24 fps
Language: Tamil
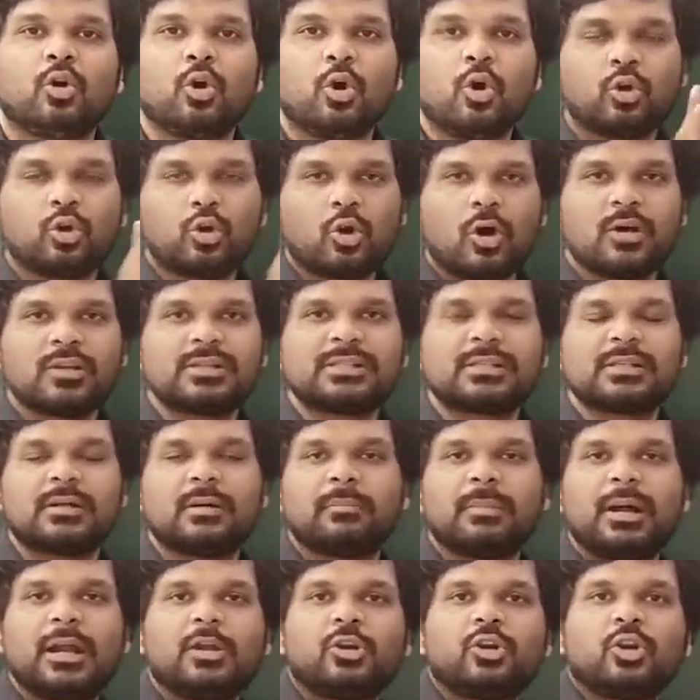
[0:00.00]
குளுக்கோஸ்
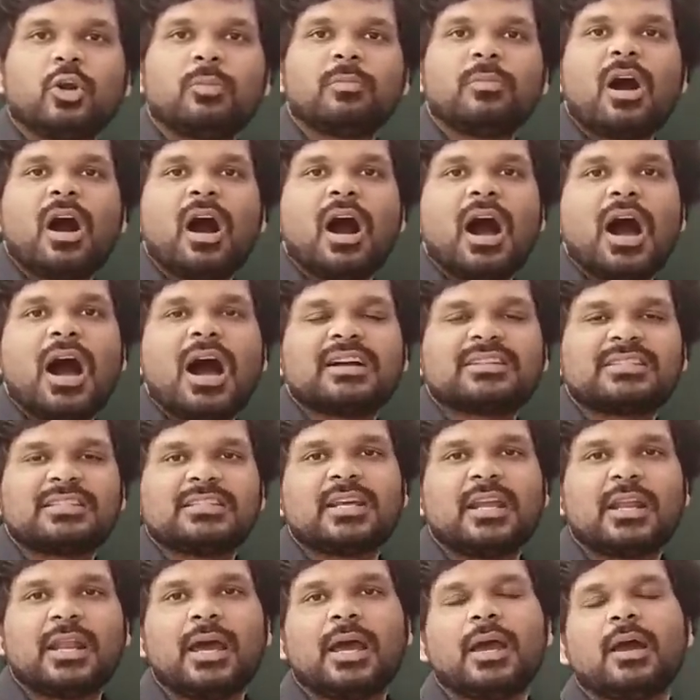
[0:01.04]
மற்றும்
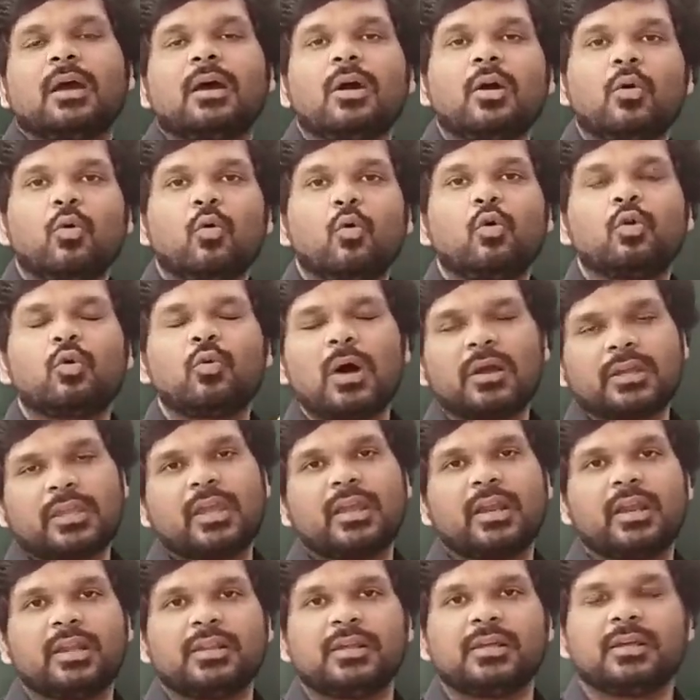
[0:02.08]
ஆக்சிஜனை
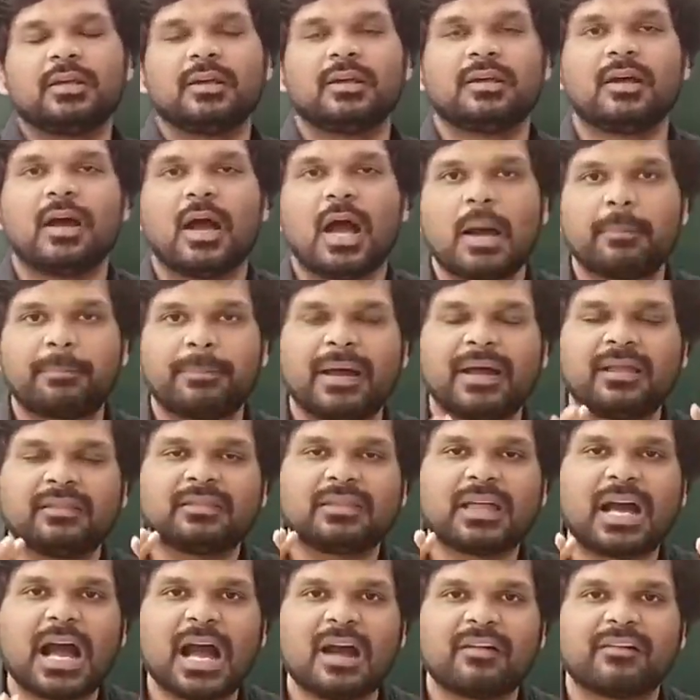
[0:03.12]
உருவாக்குகிறது அப்போ
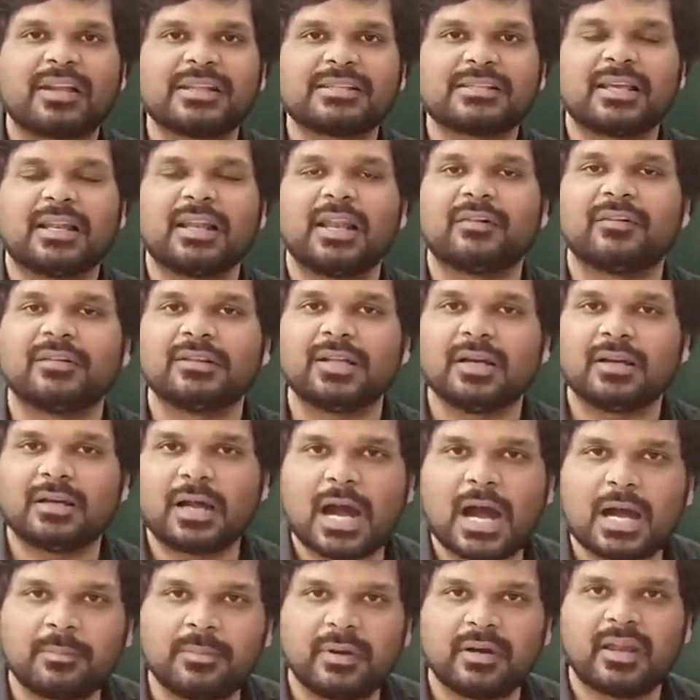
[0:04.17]
தாவர செல்லை வந்து
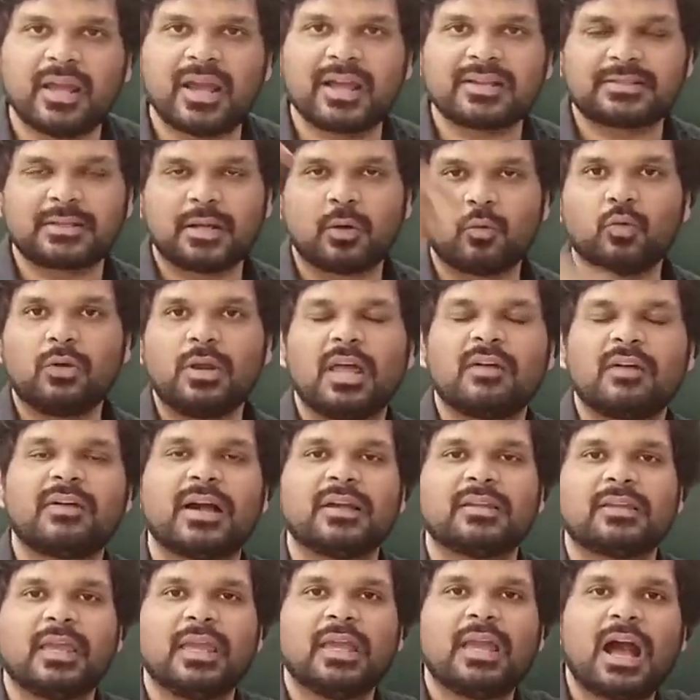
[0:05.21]
கார்பன் டை ஆக்சைடை உள்ளே
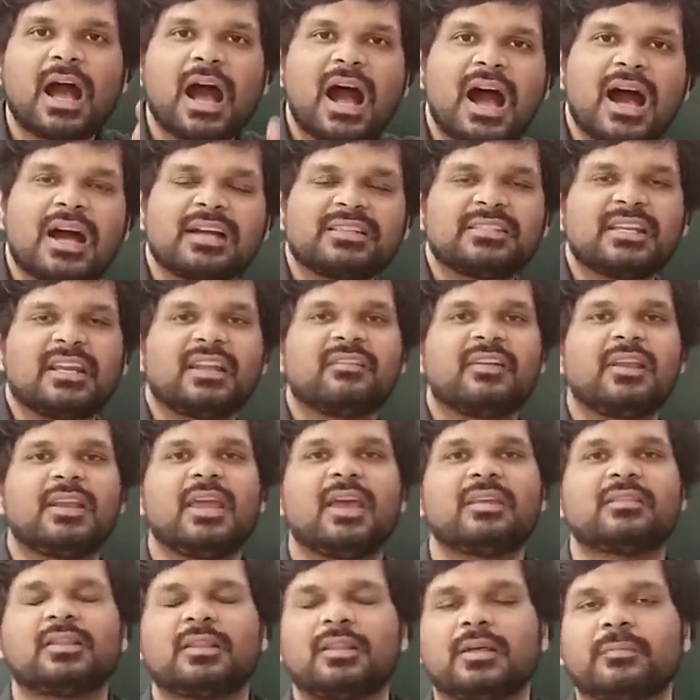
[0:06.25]
வாங்கி ஆக்சிஜனை
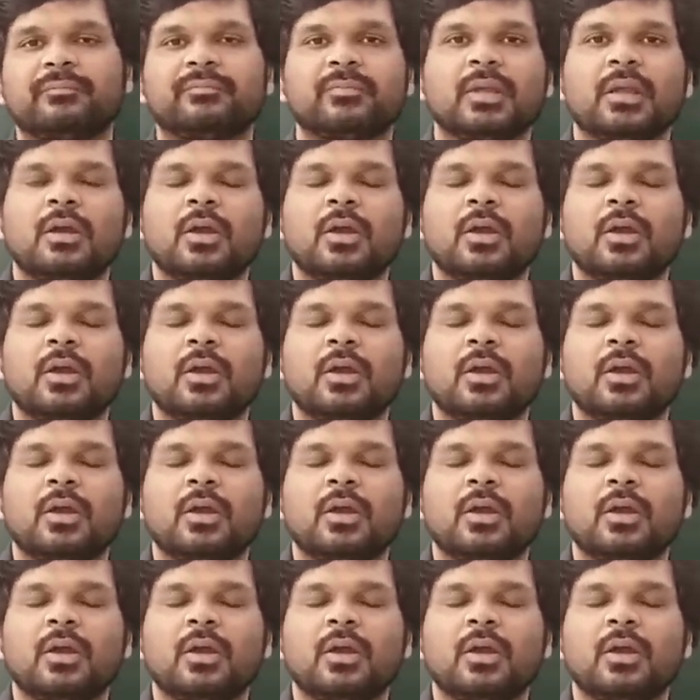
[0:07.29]
வெளியேற்றுது